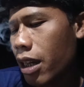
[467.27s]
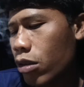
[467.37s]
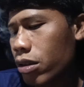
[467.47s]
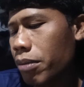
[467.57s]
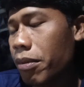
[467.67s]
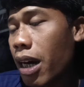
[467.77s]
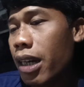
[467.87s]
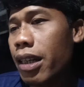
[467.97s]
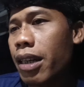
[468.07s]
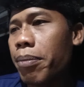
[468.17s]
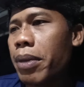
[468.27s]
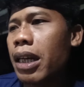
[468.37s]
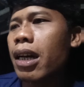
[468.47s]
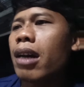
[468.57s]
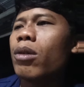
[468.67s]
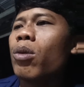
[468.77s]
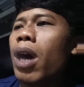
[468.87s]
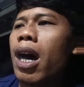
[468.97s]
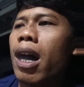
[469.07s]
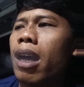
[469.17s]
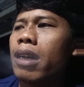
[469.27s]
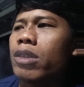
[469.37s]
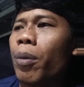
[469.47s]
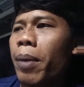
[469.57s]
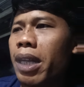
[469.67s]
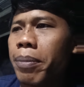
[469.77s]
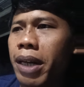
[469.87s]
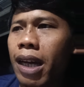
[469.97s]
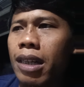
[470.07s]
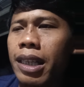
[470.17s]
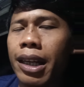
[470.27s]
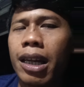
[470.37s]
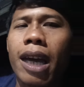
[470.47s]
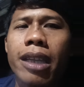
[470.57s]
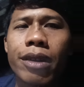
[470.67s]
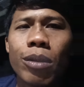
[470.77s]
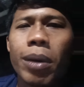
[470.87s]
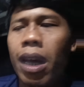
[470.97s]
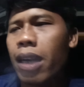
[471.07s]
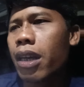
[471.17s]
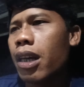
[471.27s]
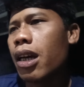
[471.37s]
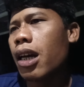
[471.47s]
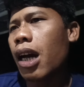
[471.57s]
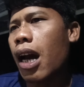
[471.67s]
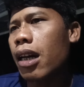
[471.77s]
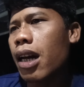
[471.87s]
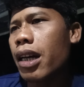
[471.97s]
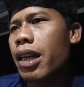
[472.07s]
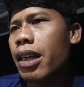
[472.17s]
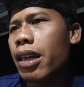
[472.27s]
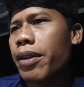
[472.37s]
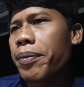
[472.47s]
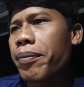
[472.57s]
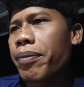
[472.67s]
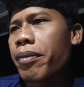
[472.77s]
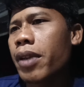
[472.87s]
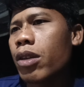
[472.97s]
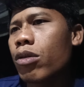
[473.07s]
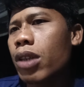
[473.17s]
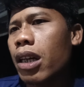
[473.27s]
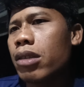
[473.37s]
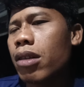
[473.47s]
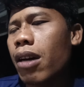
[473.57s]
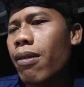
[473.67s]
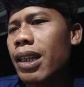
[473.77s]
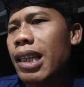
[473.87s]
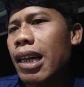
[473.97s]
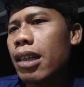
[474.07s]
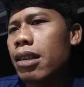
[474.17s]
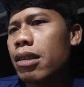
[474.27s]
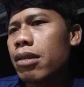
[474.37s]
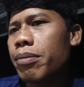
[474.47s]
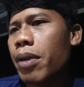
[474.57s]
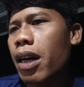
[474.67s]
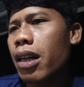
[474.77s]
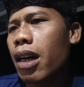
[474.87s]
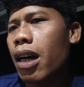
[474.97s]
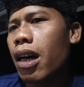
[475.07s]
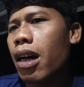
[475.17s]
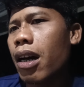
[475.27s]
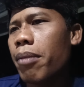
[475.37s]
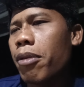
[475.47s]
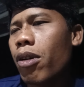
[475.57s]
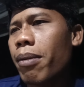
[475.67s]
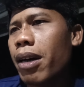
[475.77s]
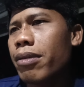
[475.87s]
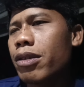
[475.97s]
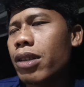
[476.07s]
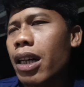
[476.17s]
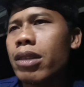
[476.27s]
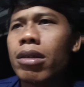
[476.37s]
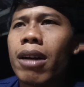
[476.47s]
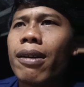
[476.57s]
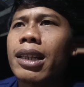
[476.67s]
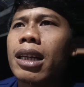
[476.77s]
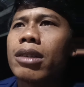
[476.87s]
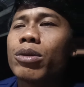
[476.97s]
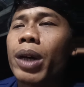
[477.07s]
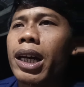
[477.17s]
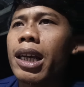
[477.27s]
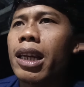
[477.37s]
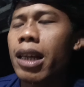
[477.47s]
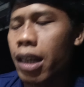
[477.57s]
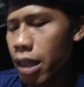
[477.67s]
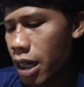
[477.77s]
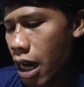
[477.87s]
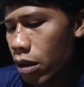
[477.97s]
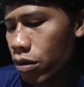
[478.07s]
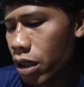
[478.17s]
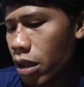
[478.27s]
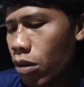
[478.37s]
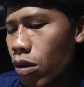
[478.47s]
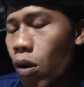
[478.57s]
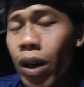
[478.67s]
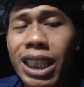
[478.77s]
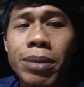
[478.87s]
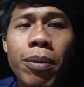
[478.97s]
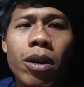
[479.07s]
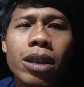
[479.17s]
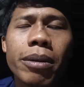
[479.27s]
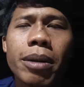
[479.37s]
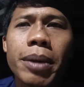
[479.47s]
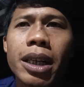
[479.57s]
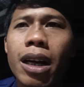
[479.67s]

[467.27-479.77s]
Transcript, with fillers: itu sembari diberikan uha coba diberikan tiga di rumah karena gini cucak jurawatan peker uh, mohon maaf cucak jurawatan cuek ini dia itu cenderung no respon teman-teman